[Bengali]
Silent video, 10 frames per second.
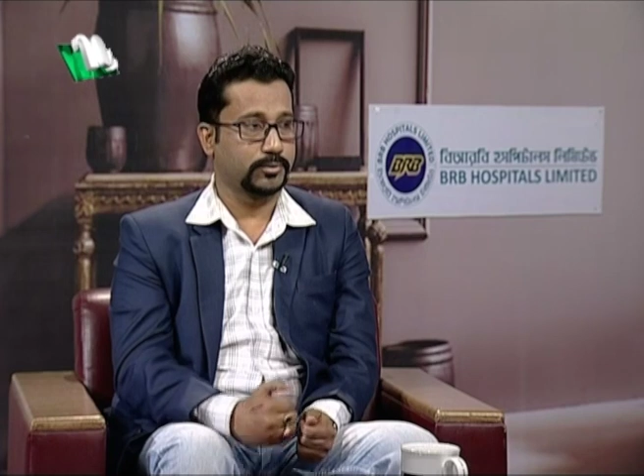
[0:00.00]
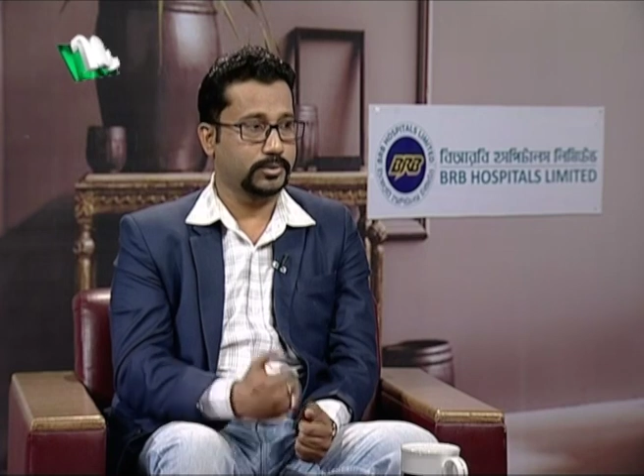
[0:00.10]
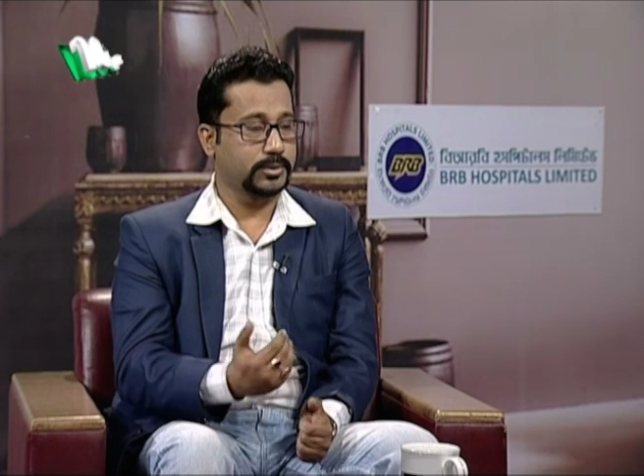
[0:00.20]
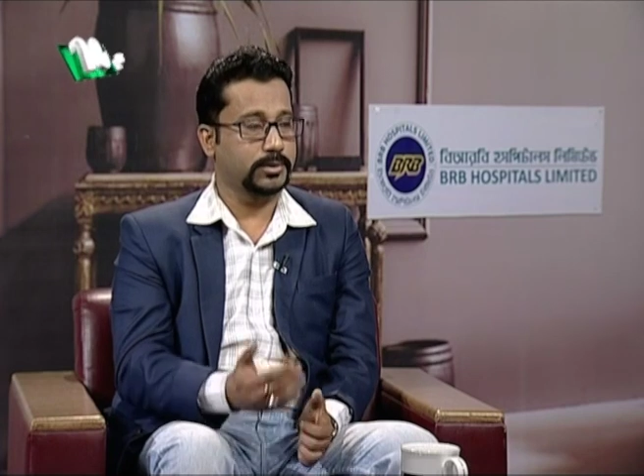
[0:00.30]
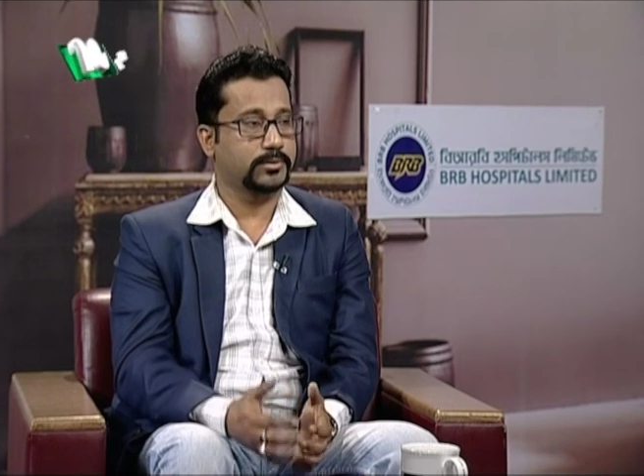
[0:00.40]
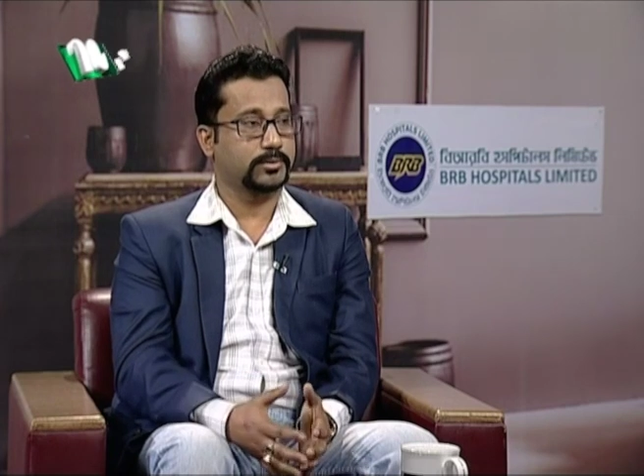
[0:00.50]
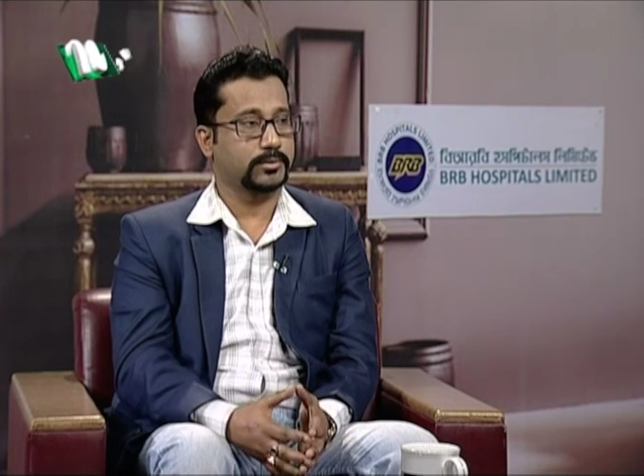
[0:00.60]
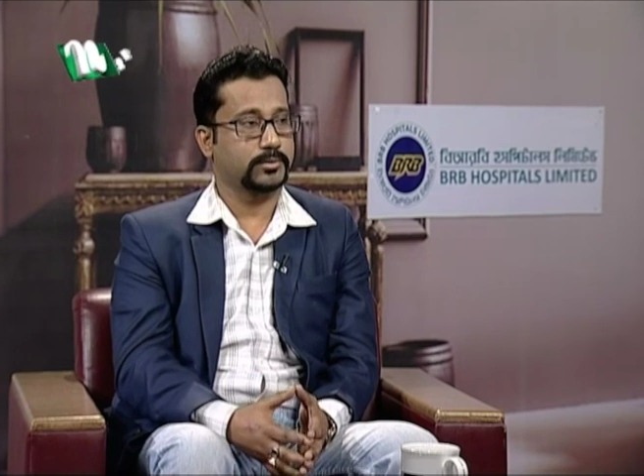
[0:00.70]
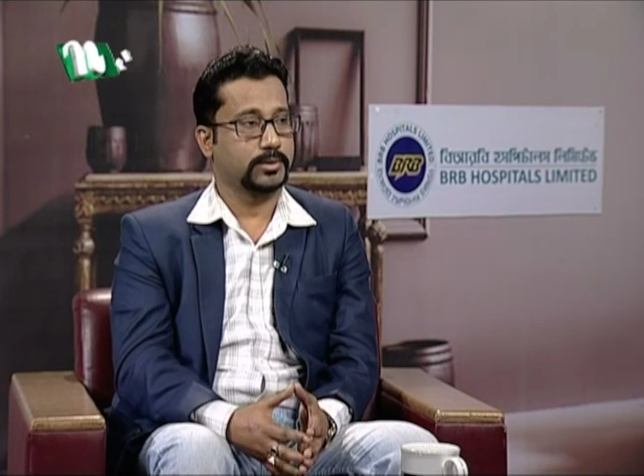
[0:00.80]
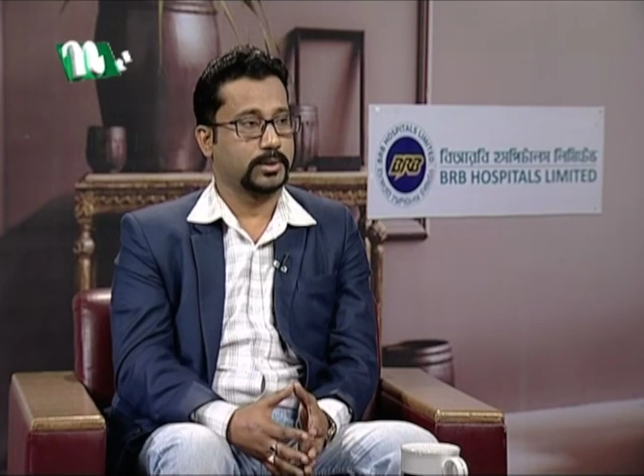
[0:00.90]
অতিরিক্ত
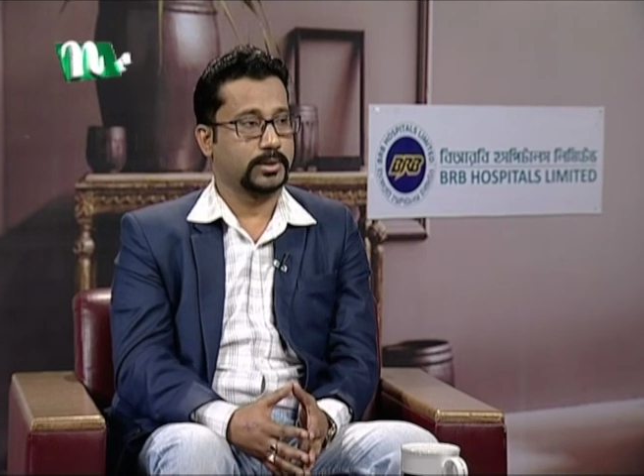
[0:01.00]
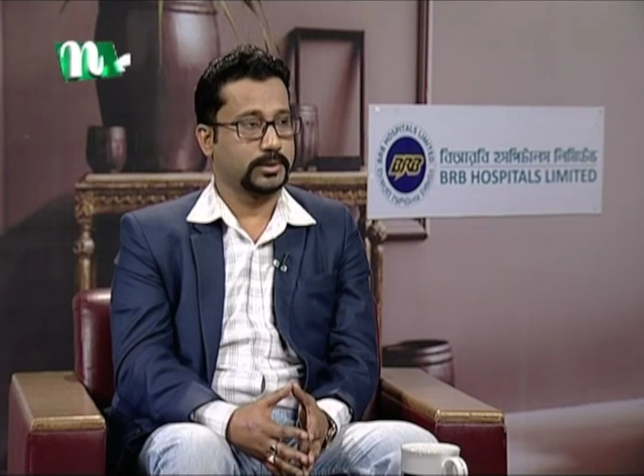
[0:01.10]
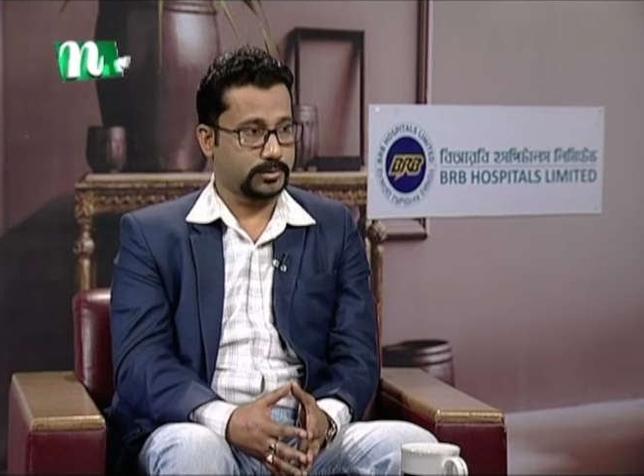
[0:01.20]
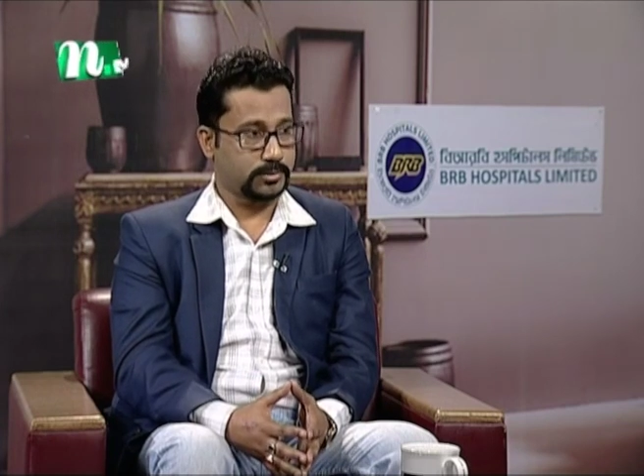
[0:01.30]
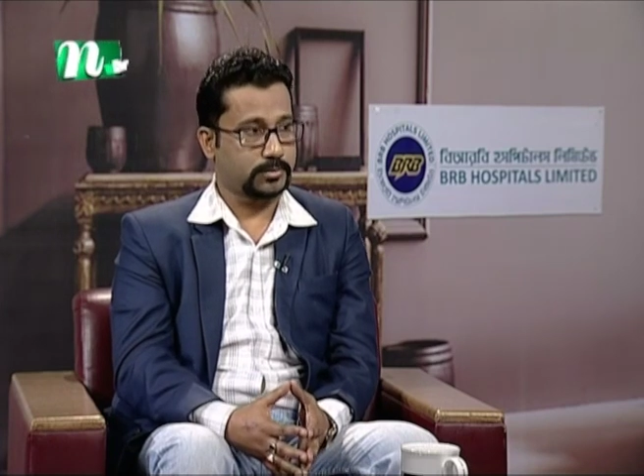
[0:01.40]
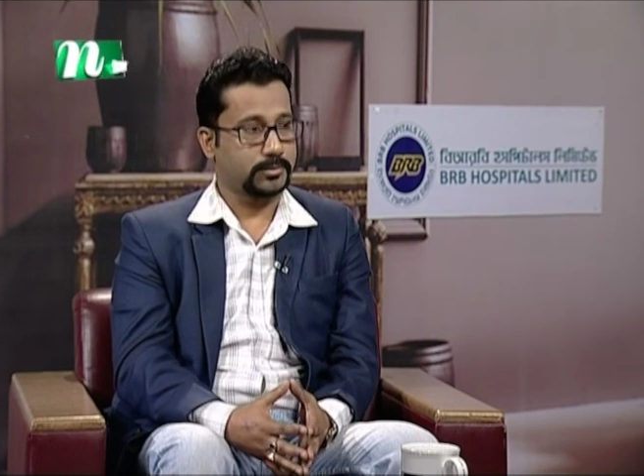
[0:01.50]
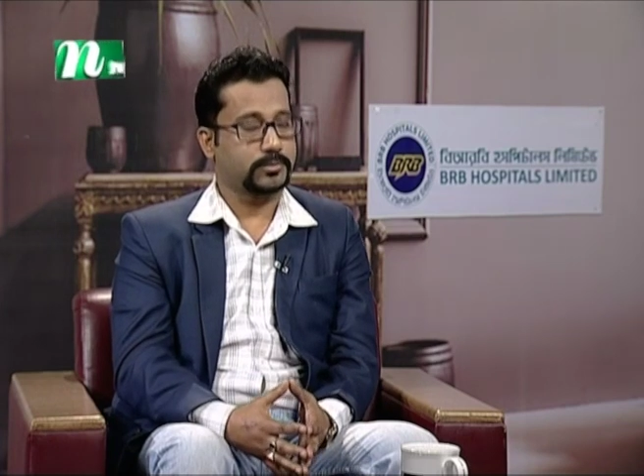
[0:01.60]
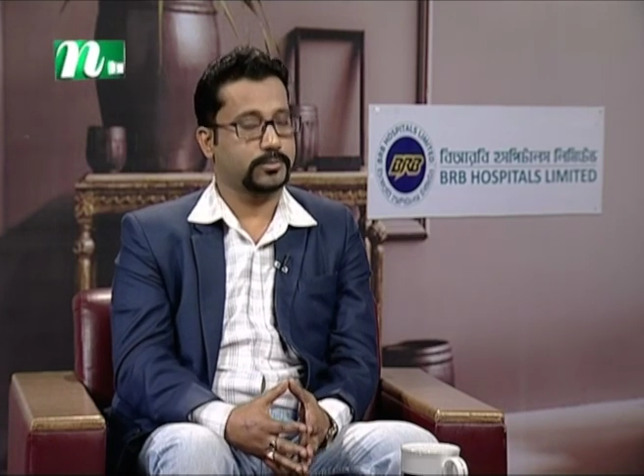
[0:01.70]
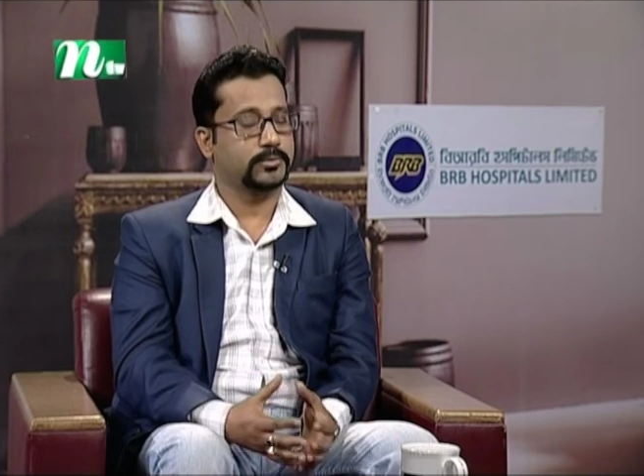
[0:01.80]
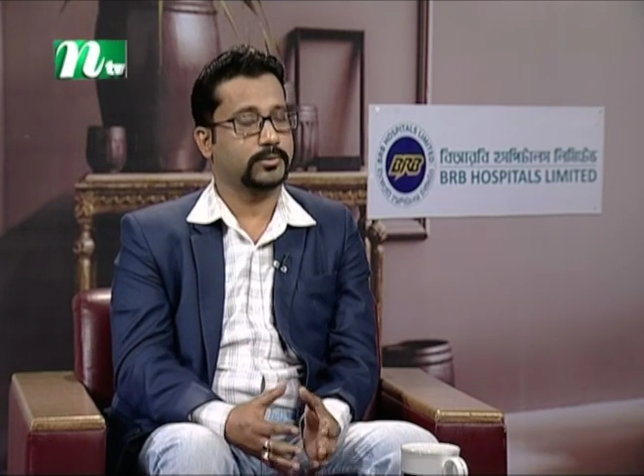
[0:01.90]
নিঃসরণ
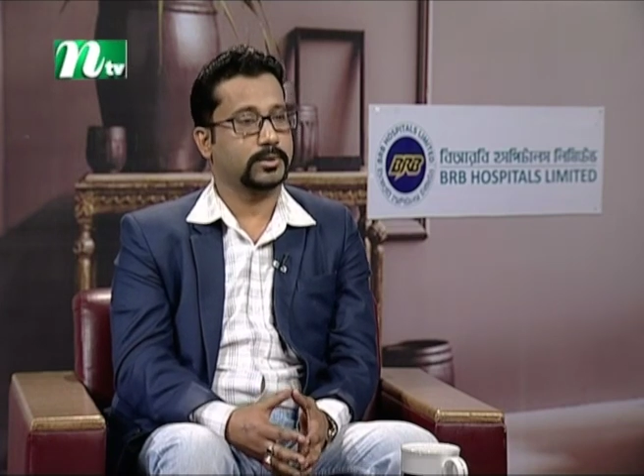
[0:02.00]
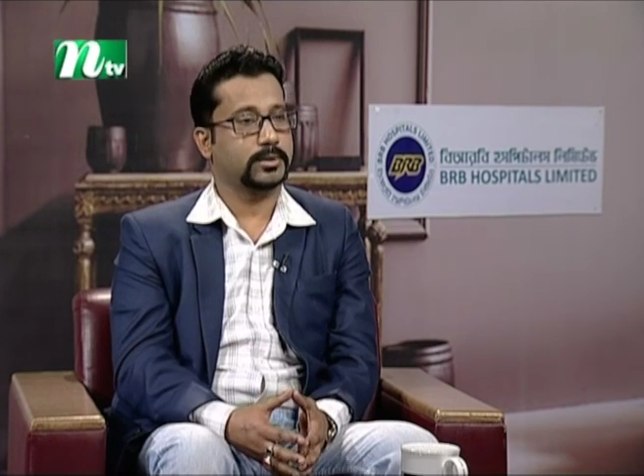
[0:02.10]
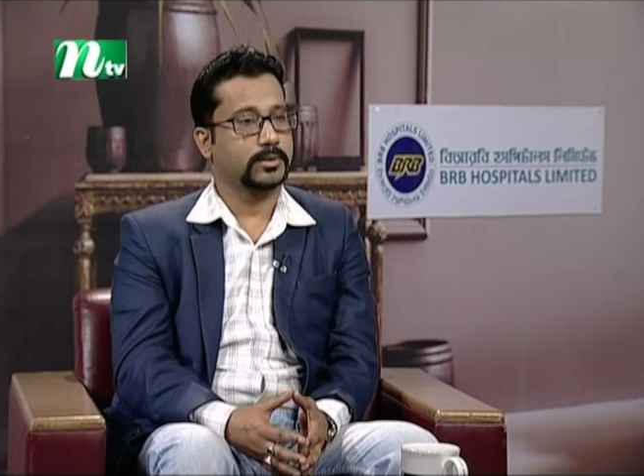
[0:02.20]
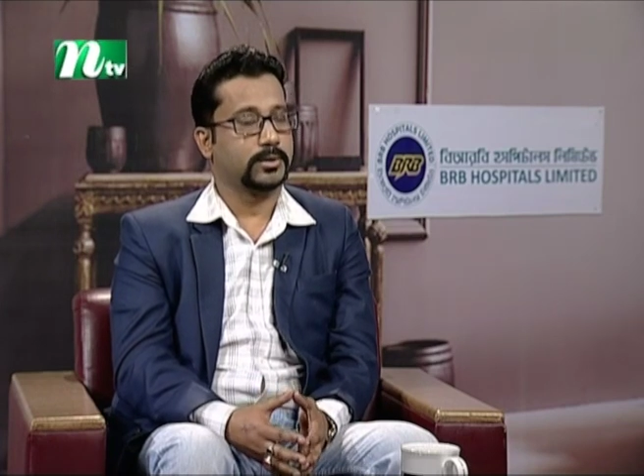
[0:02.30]
শুরু করে